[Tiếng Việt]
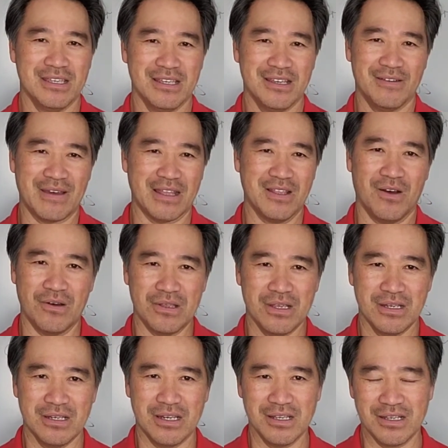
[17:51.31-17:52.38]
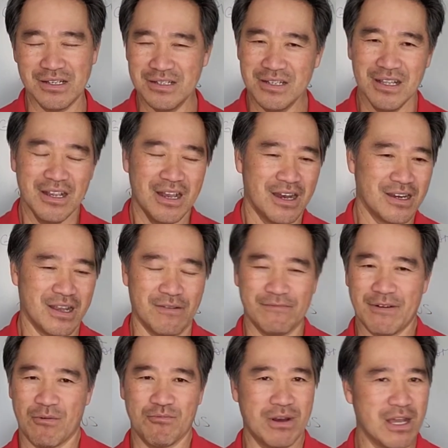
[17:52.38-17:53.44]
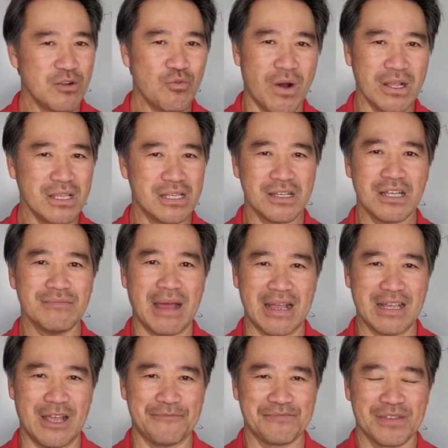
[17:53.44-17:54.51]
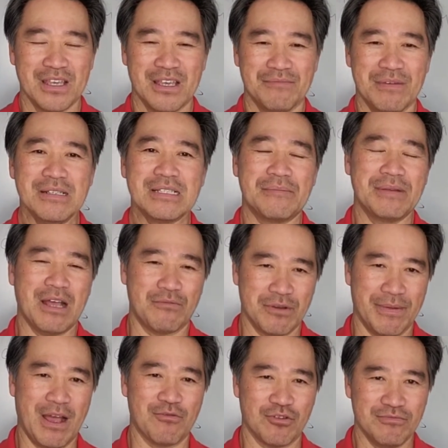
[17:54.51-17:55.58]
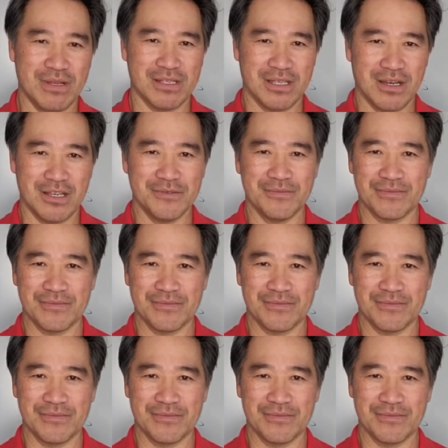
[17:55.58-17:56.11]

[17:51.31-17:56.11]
vậy thôi nên nó cứ lòng vòng lẫn quẩn như đó các bạn à miễn sao mình học được bài học của mình thôi